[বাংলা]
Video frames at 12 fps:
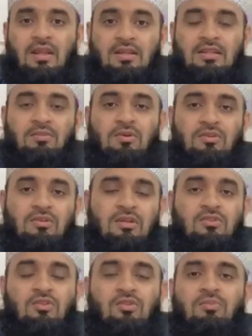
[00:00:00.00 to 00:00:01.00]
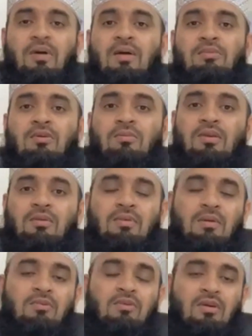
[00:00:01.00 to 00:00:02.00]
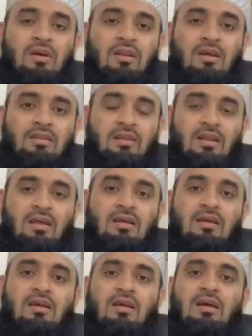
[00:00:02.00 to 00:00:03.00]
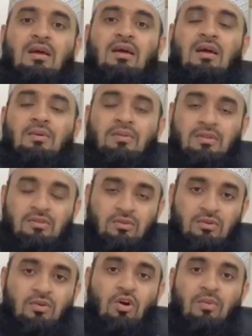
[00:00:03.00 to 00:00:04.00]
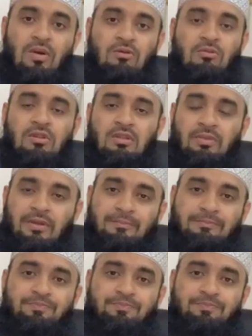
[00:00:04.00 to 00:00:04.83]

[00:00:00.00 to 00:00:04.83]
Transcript: একটি বছরের যত পাপ হবে এই পাপগুলোকে আল্লাহ তালা আমাদের জন্য ক্ষমা করে দিবেন